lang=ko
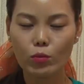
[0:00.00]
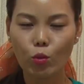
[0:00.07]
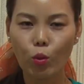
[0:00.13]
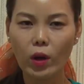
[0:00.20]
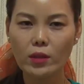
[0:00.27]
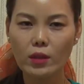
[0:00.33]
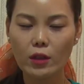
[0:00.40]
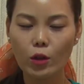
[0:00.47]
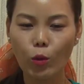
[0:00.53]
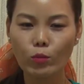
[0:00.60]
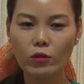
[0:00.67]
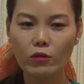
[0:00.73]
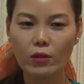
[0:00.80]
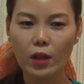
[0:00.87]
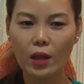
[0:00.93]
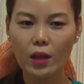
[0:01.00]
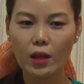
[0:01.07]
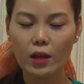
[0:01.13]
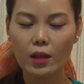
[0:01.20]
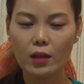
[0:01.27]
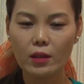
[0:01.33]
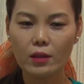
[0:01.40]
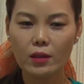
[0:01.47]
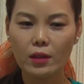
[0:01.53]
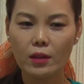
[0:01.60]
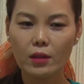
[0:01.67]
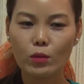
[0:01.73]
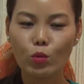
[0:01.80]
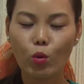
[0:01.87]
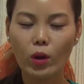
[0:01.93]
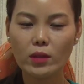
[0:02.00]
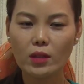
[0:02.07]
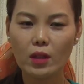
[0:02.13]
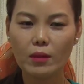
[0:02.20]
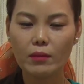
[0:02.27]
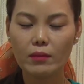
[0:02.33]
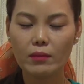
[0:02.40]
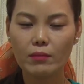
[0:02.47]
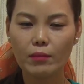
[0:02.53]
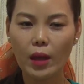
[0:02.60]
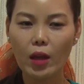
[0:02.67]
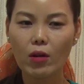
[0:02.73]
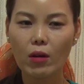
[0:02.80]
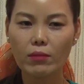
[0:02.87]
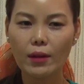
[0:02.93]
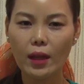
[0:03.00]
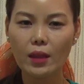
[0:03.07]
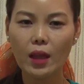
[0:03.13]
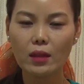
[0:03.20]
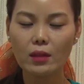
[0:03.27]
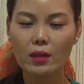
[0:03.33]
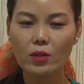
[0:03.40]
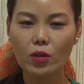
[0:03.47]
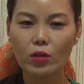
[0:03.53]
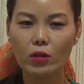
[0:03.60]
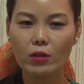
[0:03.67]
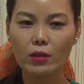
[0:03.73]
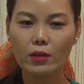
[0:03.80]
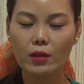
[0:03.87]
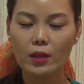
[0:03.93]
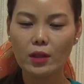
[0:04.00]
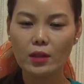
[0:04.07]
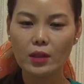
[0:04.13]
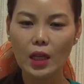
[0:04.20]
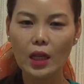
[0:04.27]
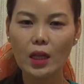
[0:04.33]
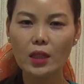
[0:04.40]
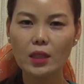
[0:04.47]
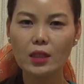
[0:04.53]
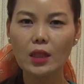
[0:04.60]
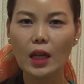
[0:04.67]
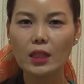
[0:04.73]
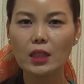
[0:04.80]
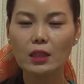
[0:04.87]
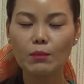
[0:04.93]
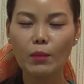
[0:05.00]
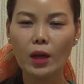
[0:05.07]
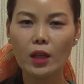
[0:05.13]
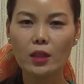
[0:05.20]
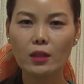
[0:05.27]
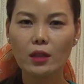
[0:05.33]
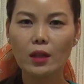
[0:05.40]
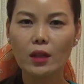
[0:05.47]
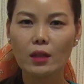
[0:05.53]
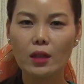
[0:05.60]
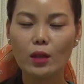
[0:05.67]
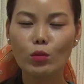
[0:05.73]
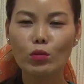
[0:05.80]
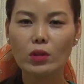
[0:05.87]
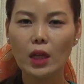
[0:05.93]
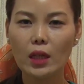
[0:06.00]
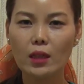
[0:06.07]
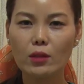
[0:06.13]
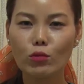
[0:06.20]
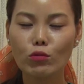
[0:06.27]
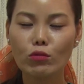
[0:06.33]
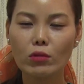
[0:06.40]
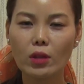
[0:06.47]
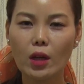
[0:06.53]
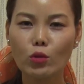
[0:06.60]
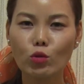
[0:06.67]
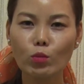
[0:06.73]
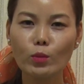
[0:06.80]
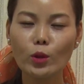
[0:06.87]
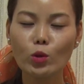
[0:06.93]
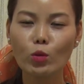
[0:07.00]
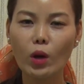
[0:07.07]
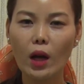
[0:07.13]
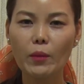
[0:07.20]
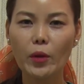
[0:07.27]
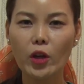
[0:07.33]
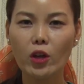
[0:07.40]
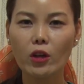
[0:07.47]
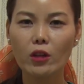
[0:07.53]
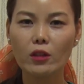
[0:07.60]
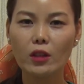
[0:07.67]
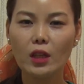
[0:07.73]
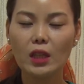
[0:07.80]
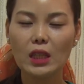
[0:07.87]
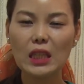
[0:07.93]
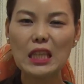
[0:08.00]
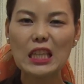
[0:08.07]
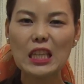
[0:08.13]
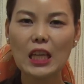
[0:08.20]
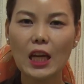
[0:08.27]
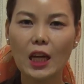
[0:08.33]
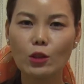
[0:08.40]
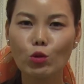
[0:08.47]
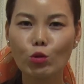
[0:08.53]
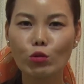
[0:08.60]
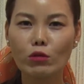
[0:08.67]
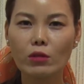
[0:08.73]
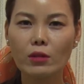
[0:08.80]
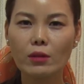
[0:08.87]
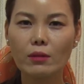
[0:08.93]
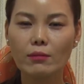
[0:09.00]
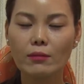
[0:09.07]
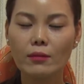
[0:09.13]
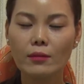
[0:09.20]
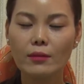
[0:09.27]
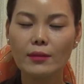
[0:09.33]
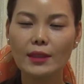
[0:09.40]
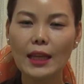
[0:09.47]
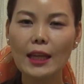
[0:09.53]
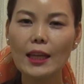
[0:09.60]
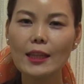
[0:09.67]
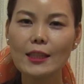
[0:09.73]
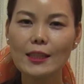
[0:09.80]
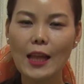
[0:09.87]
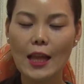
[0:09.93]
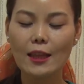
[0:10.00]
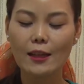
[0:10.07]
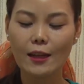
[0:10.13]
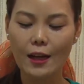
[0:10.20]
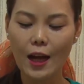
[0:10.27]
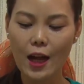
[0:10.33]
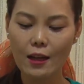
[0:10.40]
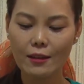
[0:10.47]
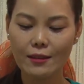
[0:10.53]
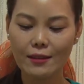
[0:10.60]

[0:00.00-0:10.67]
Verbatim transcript: 도화살이 없는데 도화살 메이크업을 한다 그래서 생기지는 않지만 그래도 자기 스스로가 꾸미고 하면 인기가 조금 생기진 않을까?